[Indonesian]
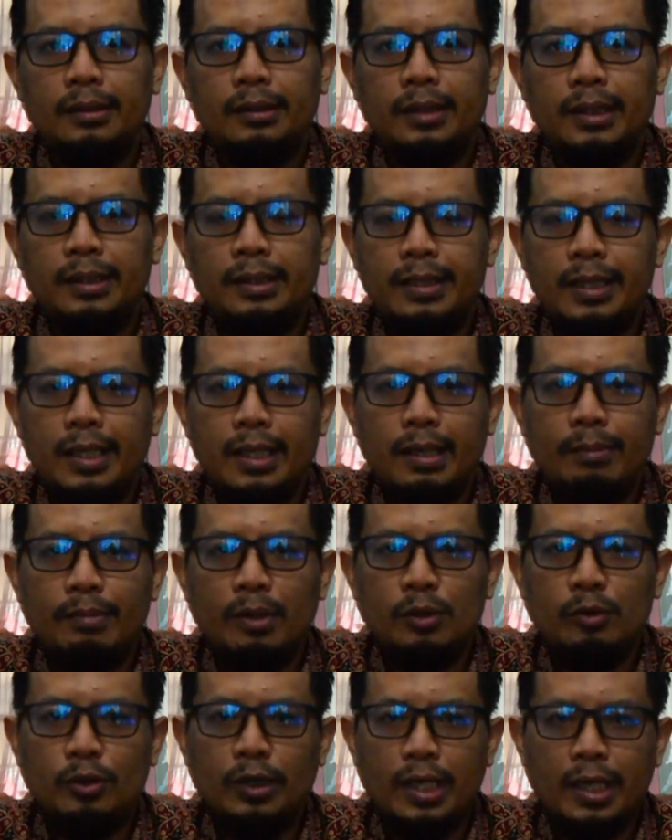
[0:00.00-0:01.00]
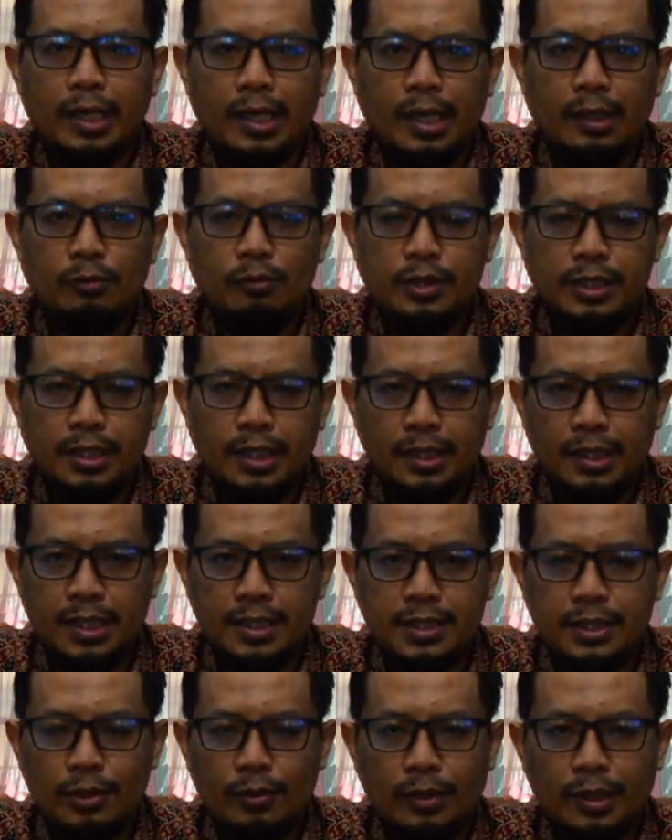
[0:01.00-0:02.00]
tidak menggunakan ujian
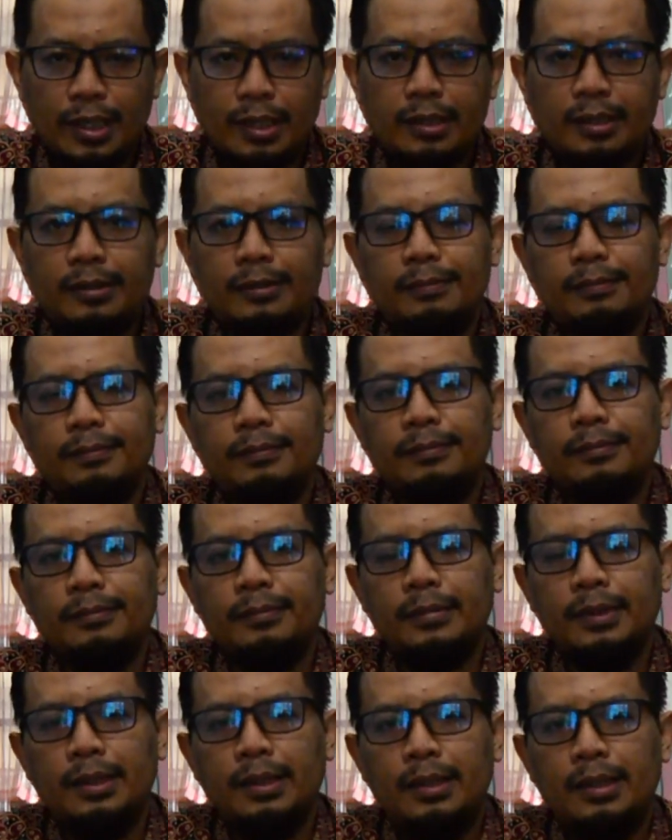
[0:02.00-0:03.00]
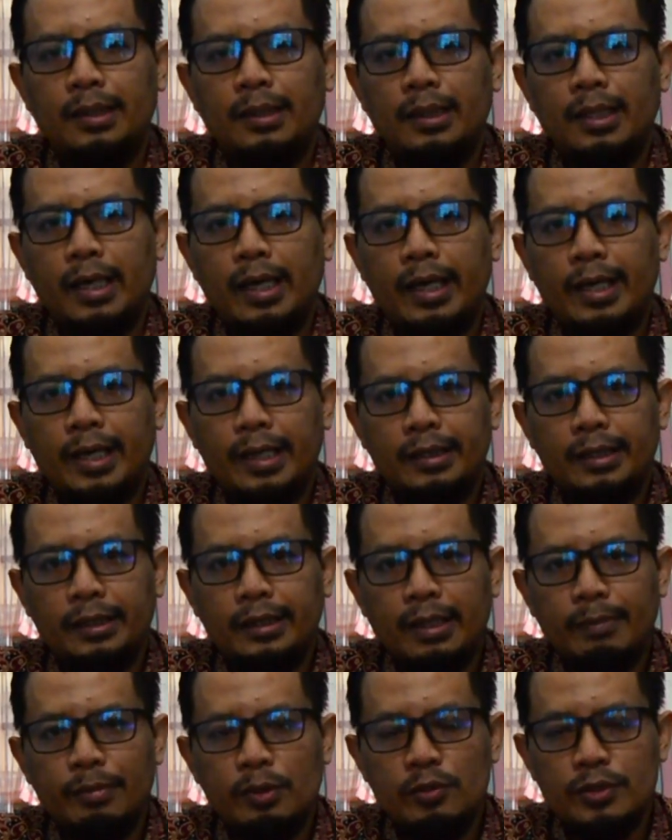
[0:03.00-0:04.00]
nasional akan
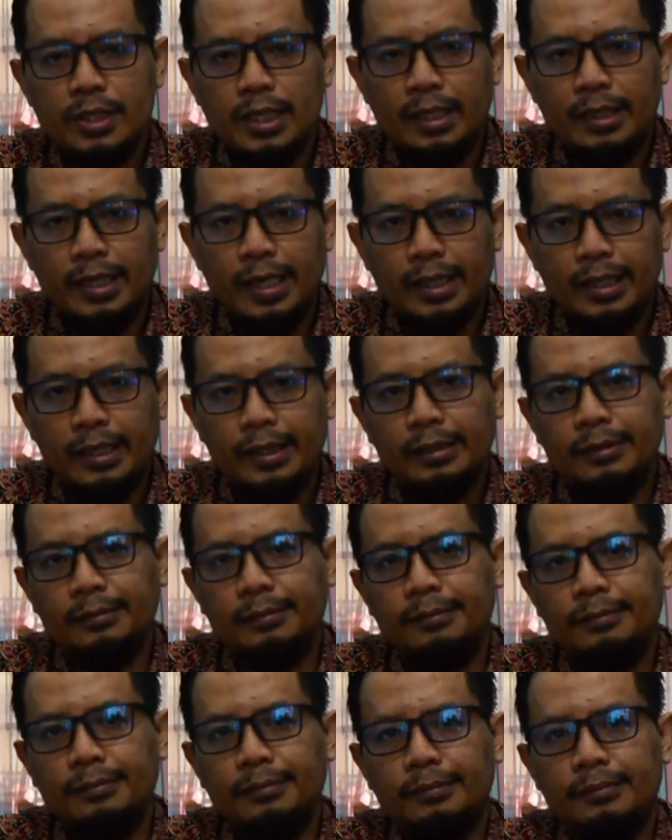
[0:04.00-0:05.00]
tetapi usah yakin